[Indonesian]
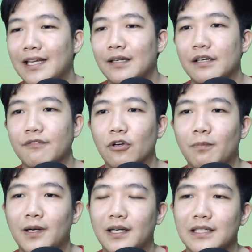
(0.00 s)

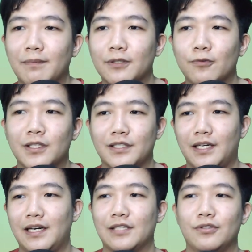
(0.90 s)
Developer akan dapat uang
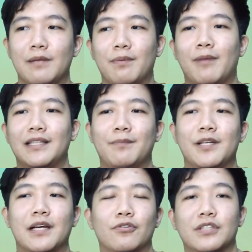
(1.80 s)
secara langsung dari pemain,
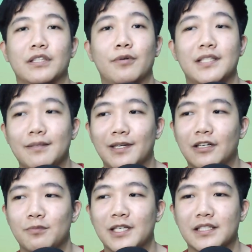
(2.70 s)
tapi dengan konsekuensi mereka
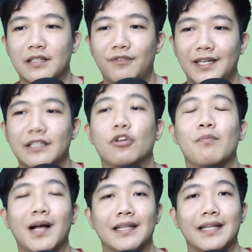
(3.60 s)
harus bikin server yang
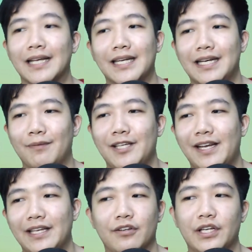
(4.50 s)
global dan gak ada namanya
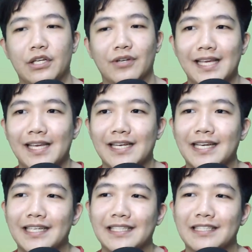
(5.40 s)
region-regionan. Ini
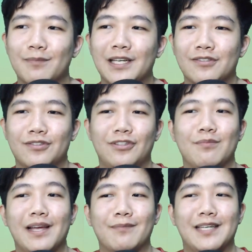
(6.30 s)
kadang dilihat sebagai sosok yang
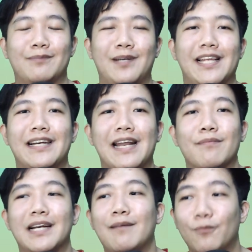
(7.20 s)
baik mengingat player dari
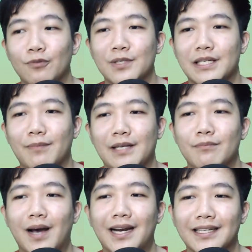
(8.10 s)
manapun bisa
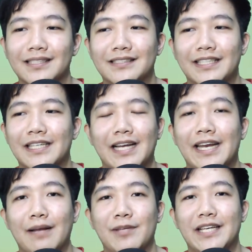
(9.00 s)
main bareng, jadi gak ada
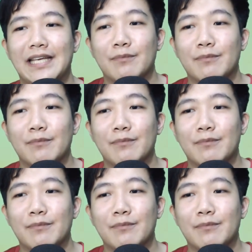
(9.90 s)
yang namanya game